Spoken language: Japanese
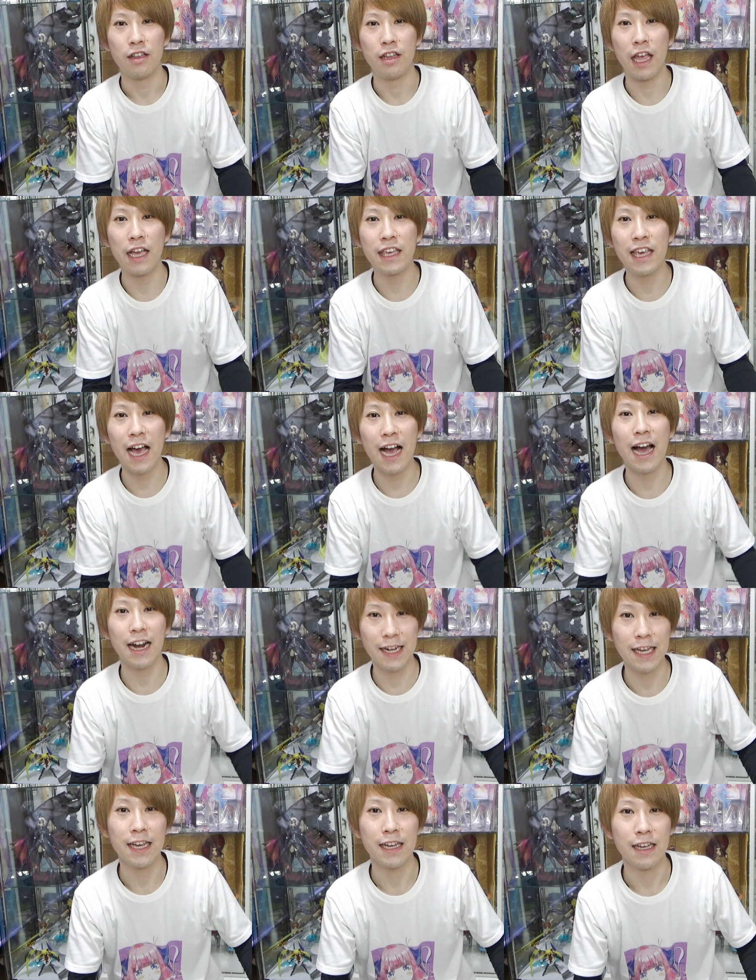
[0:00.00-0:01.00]
出来上
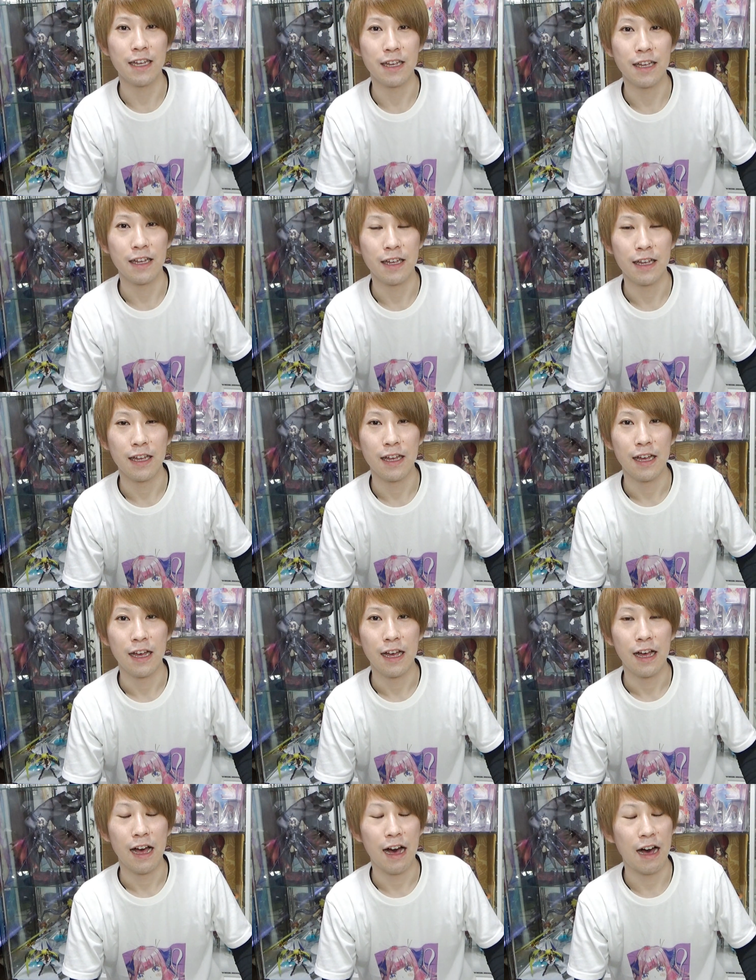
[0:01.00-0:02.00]
がり
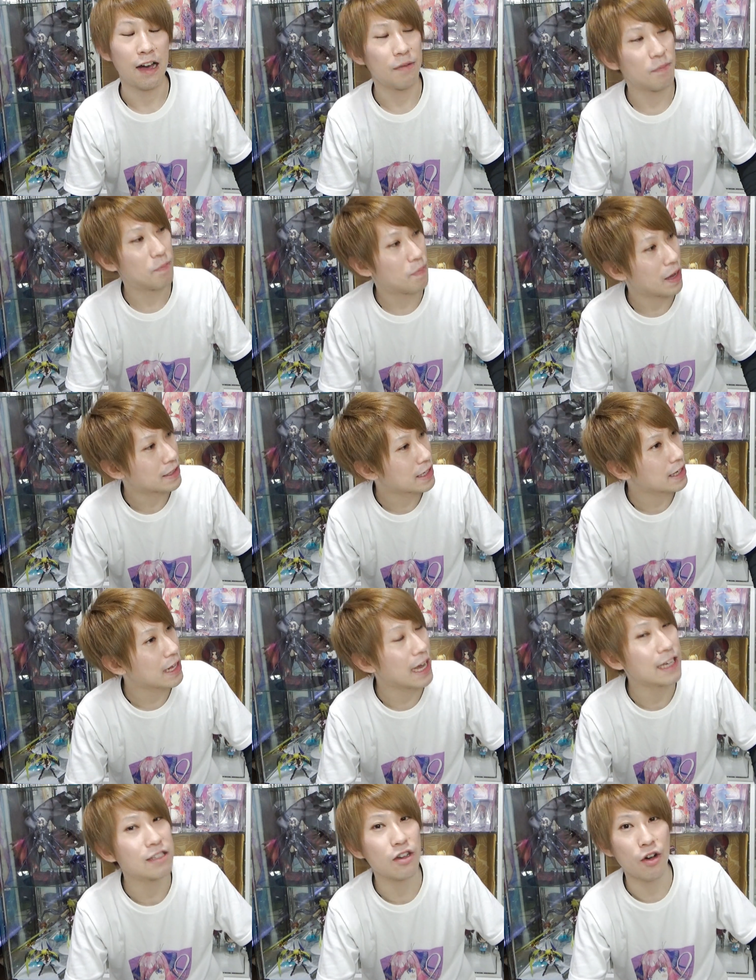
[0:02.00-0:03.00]
半端じゃ
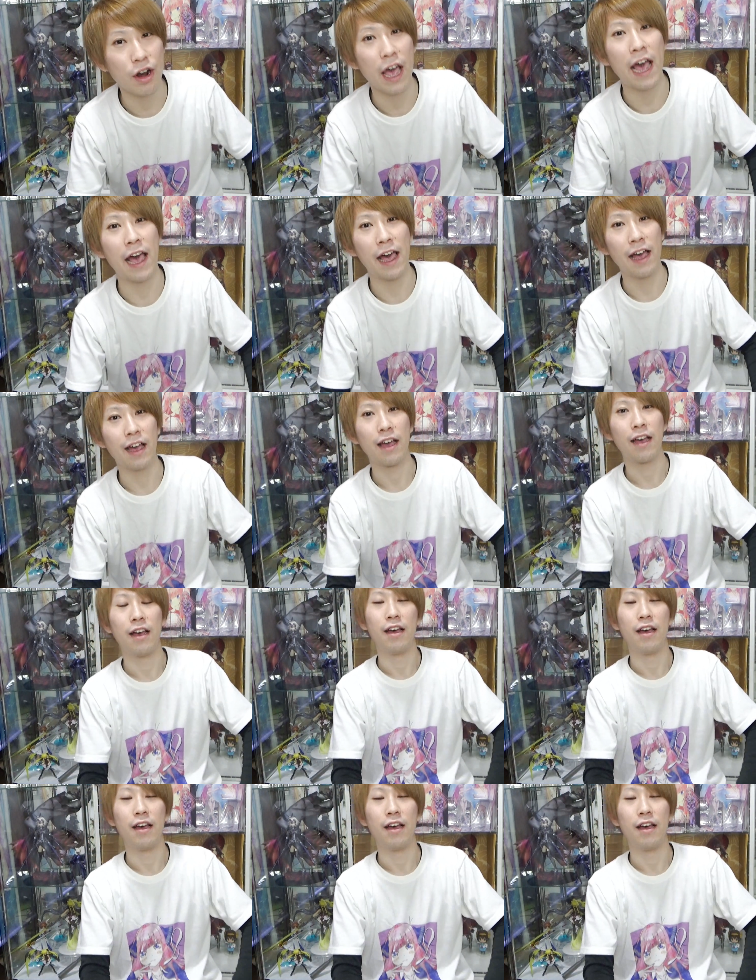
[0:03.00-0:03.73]
ないぞ俺